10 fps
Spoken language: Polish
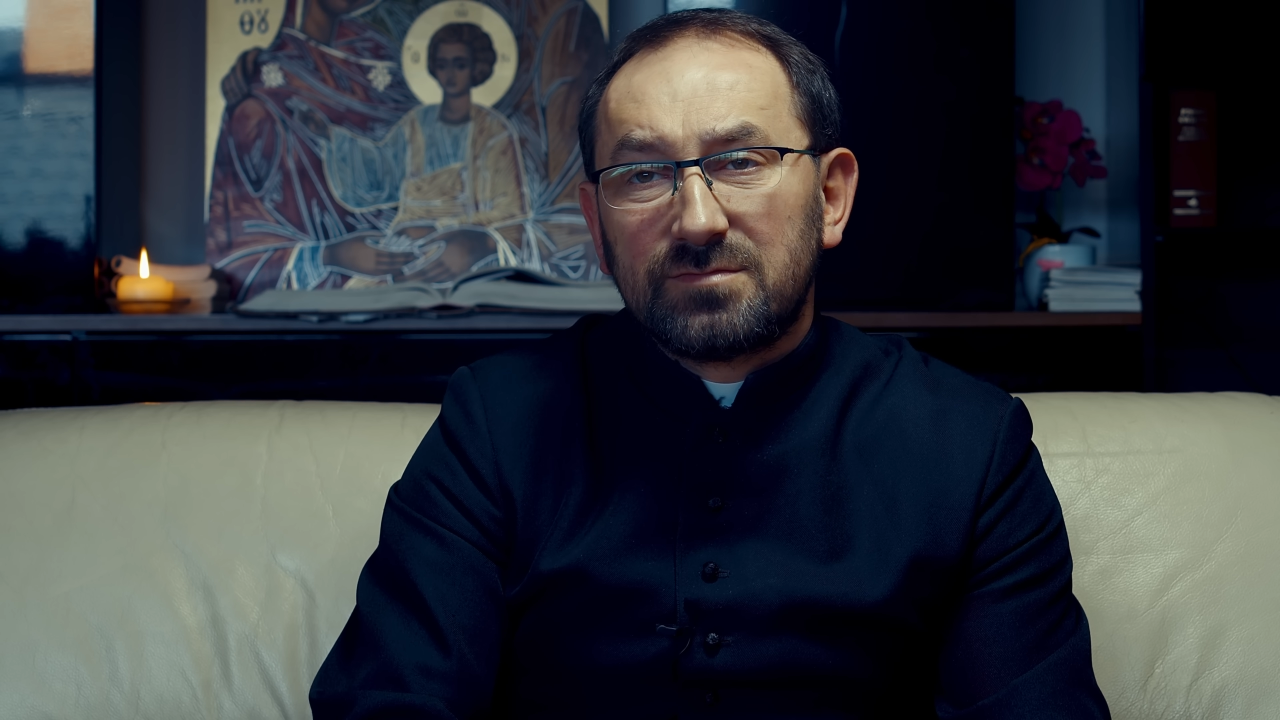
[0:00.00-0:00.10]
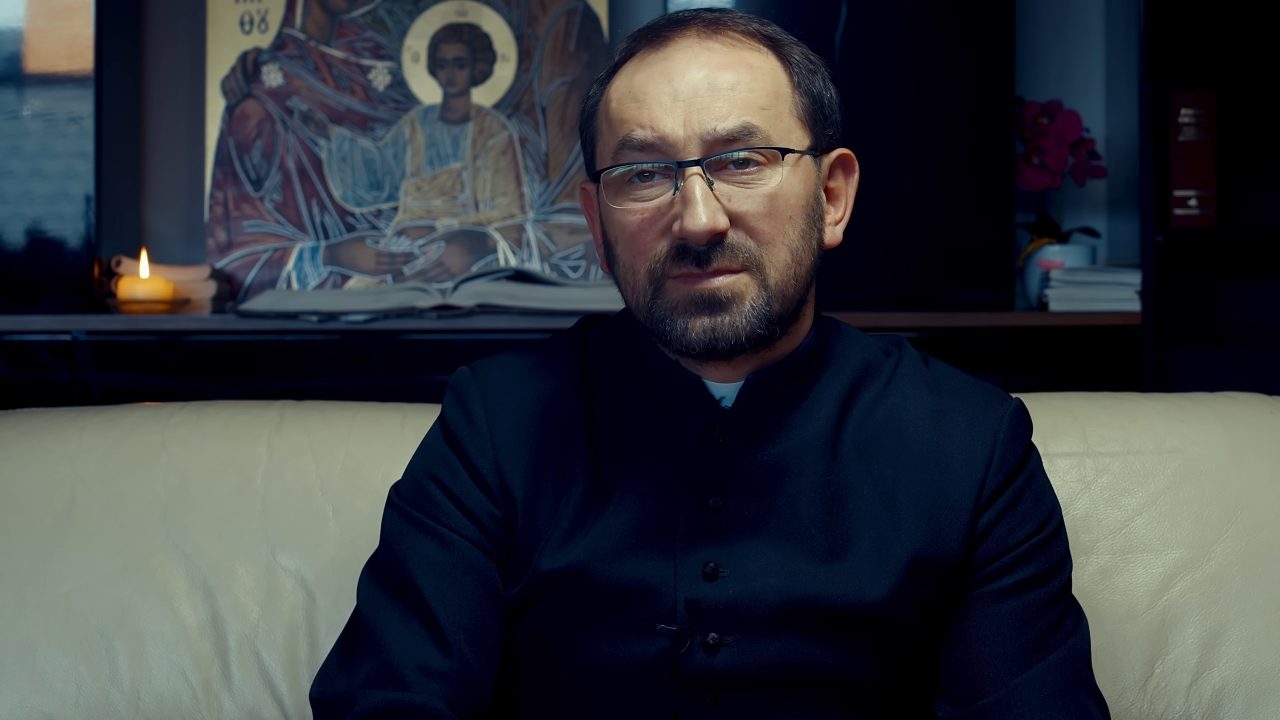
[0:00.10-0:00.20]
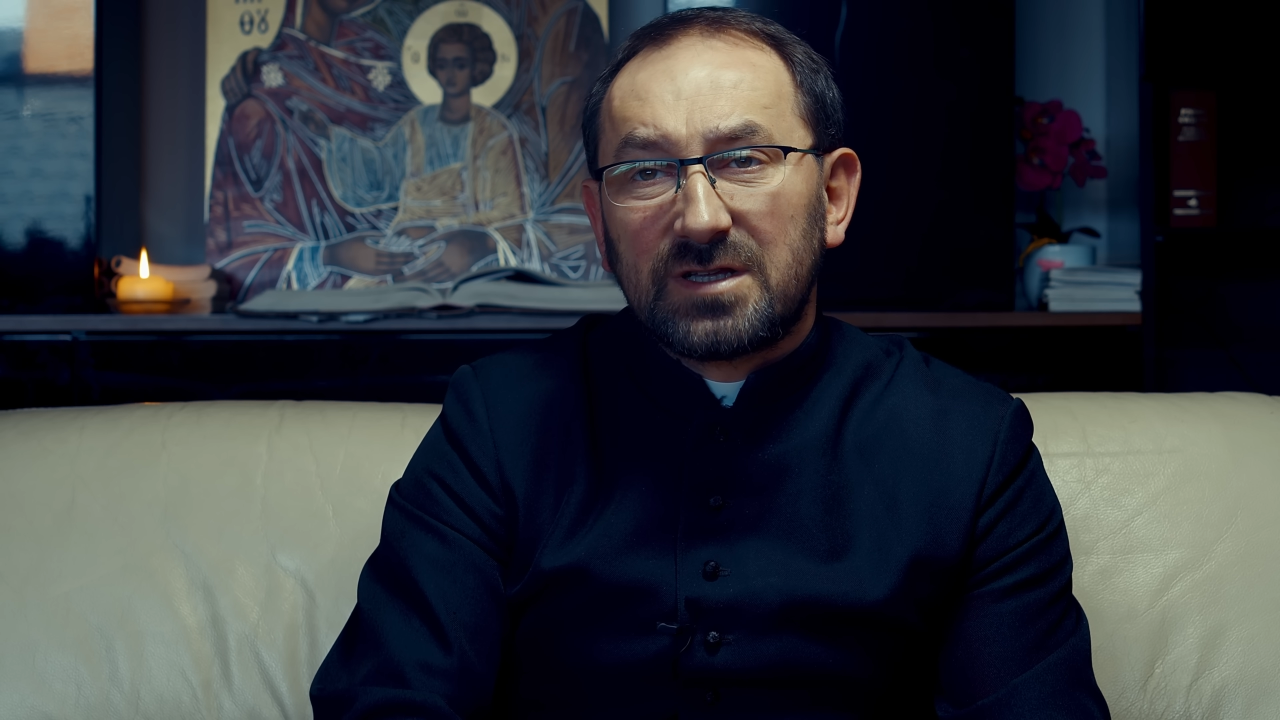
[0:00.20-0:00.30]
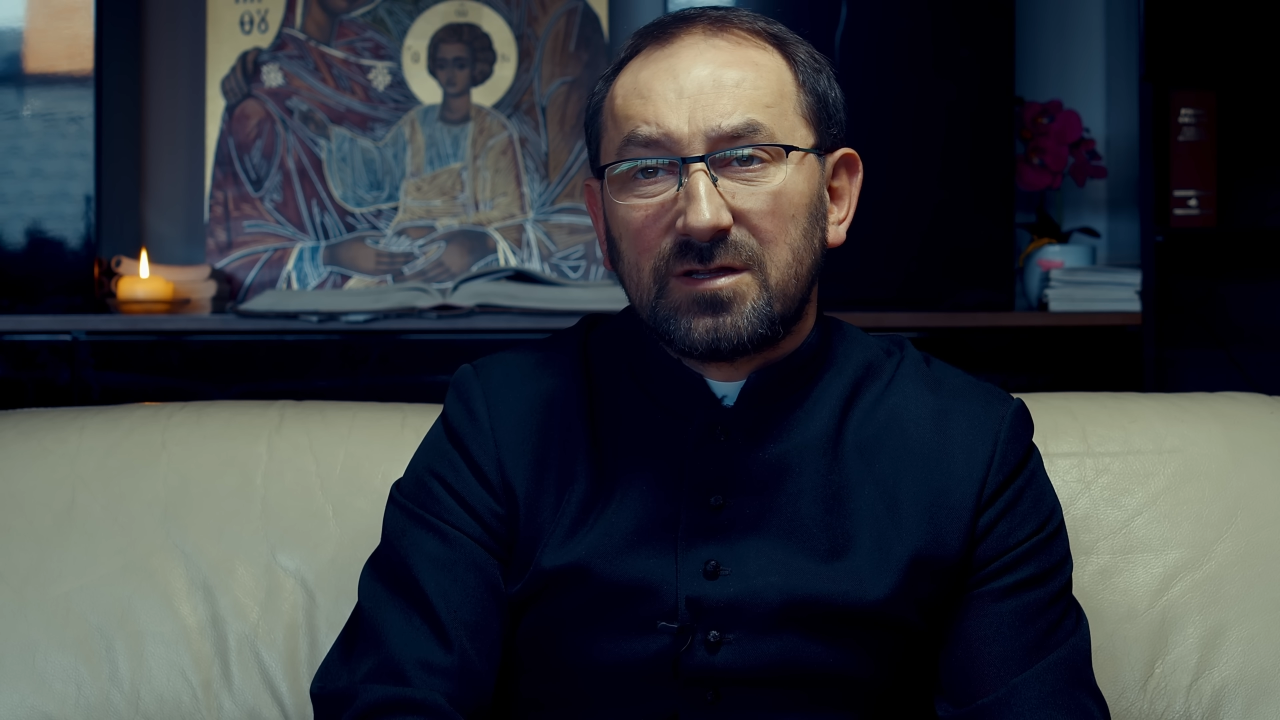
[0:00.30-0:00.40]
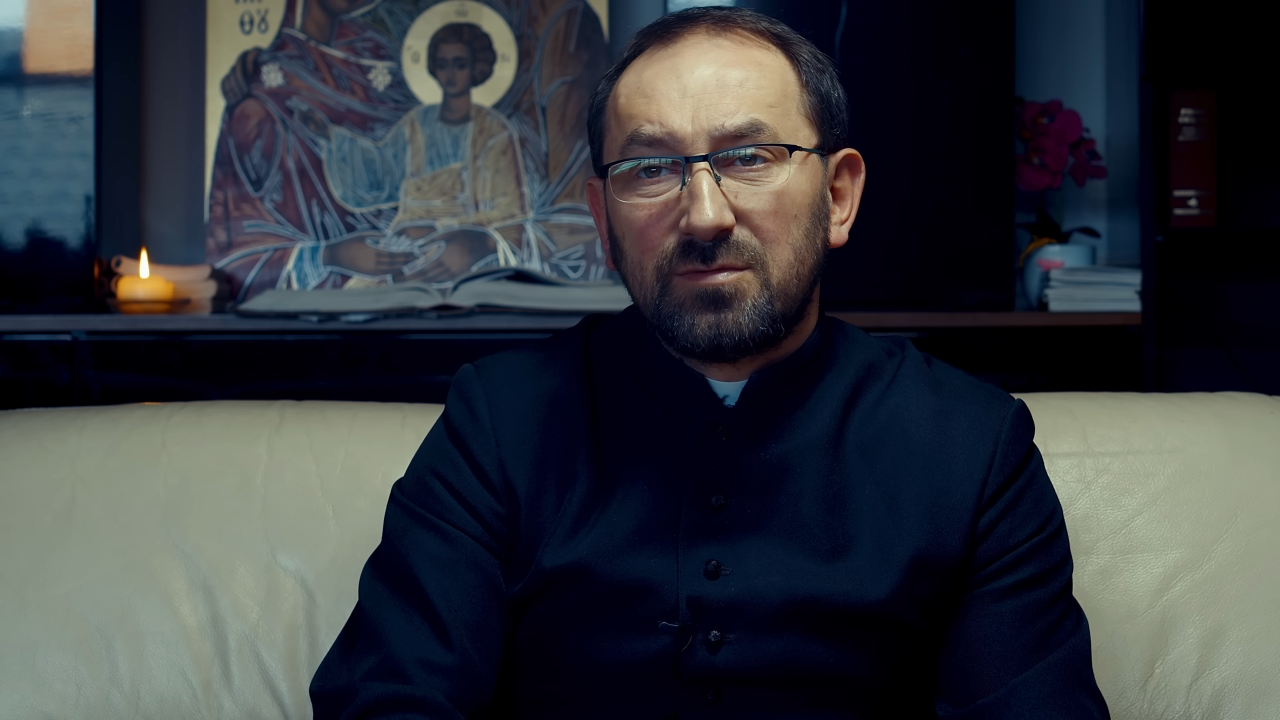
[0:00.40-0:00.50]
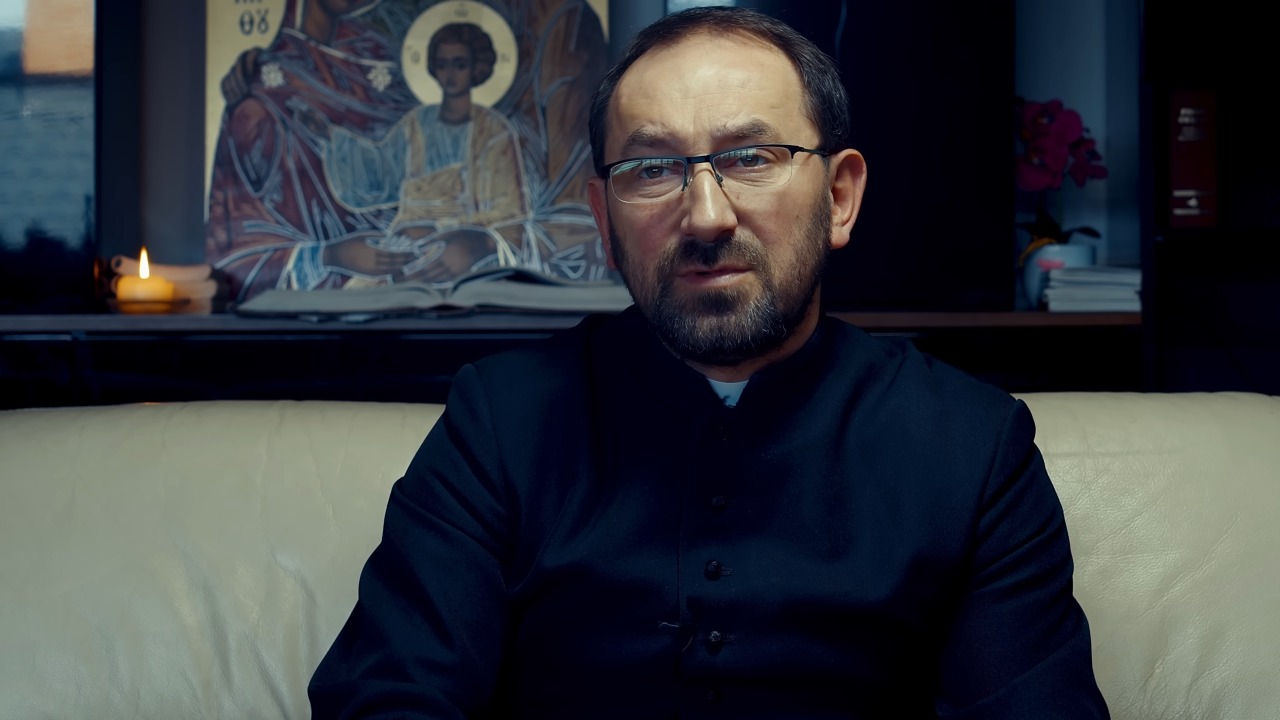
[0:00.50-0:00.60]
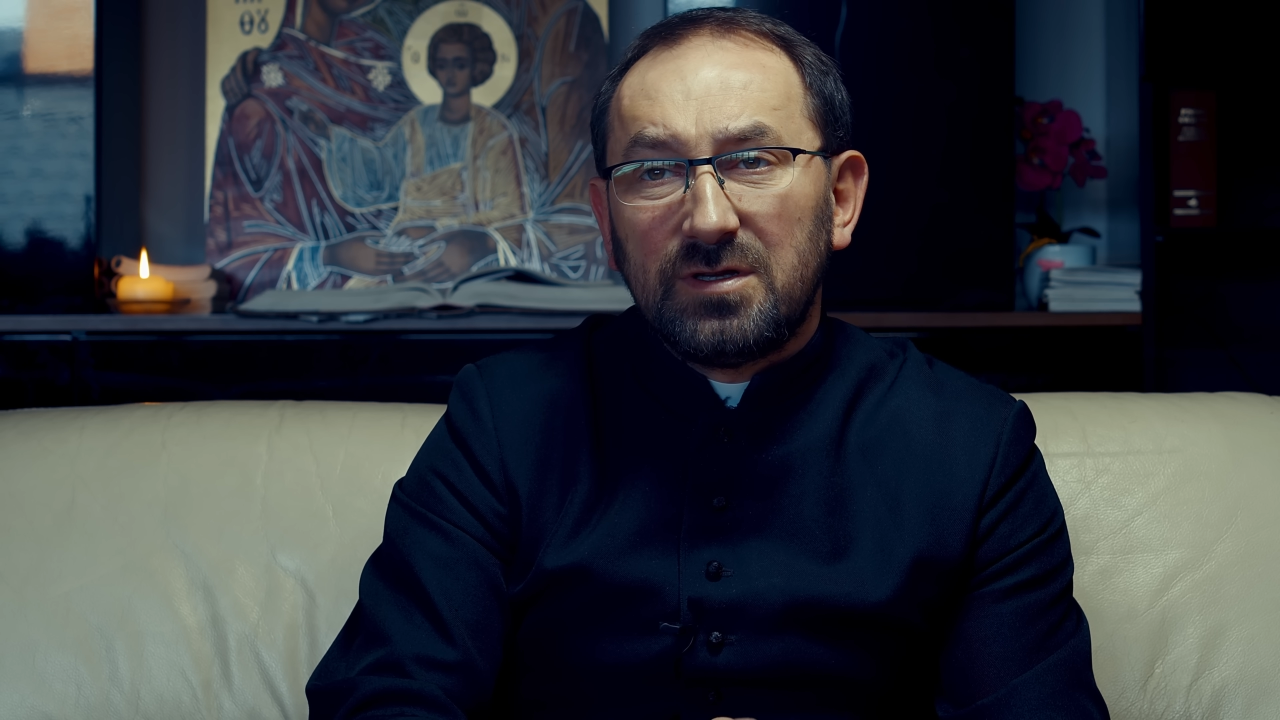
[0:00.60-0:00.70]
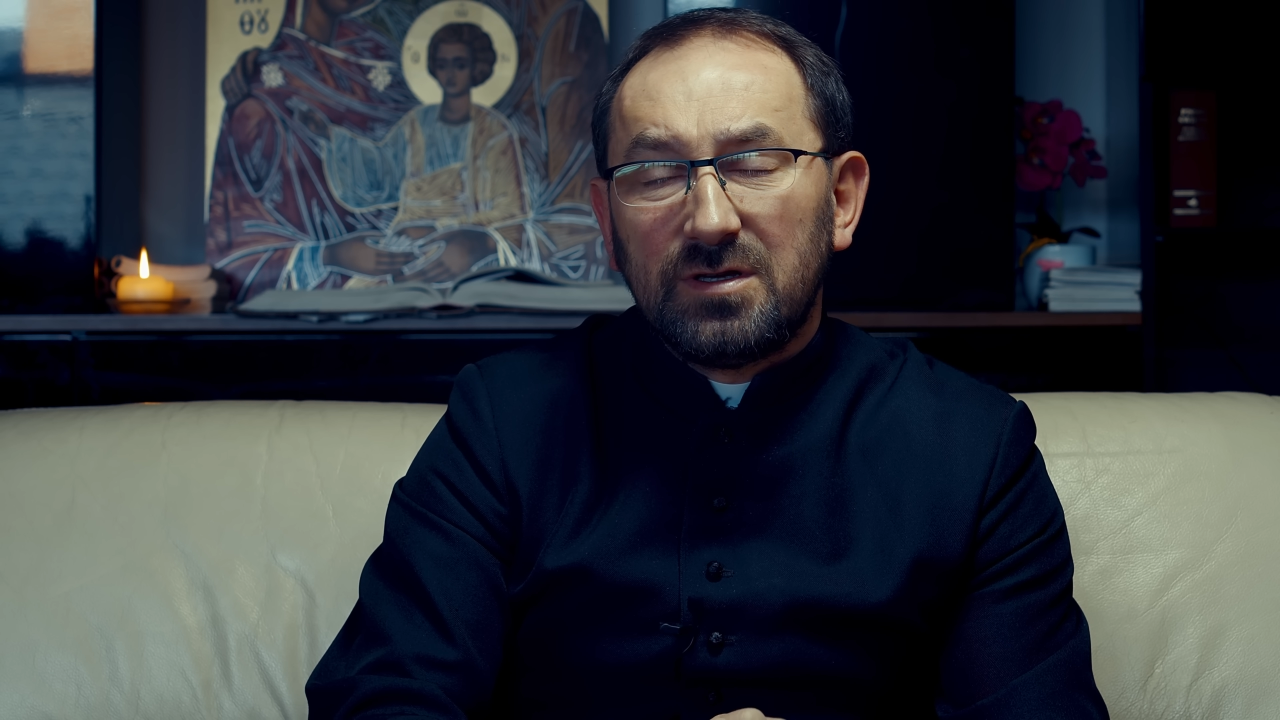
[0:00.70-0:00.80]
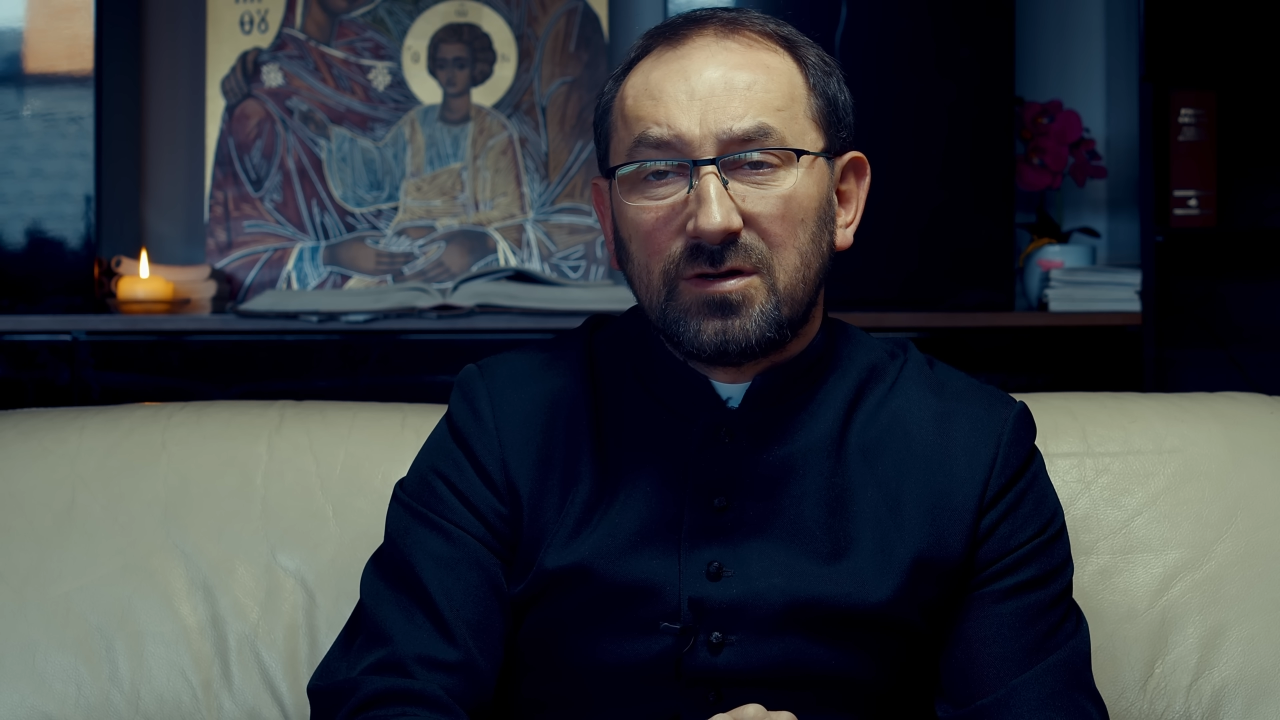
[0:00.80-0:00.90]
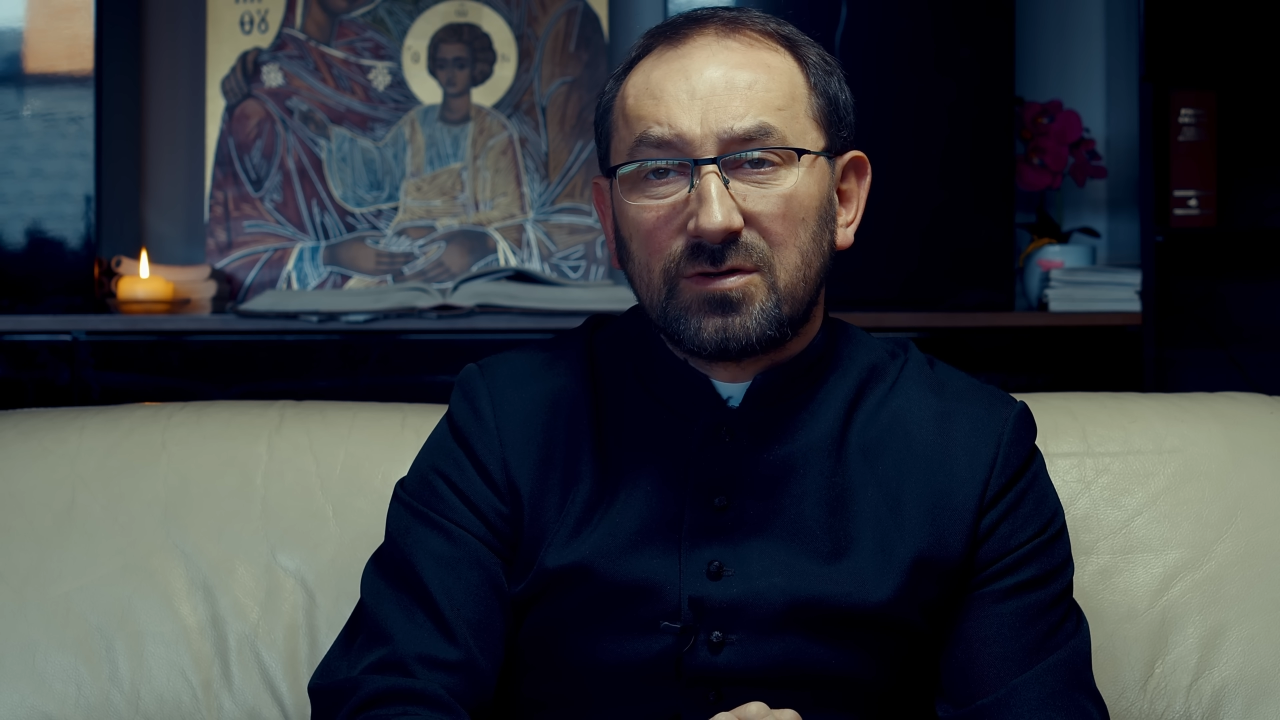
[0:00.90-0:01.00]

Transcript: zadał mi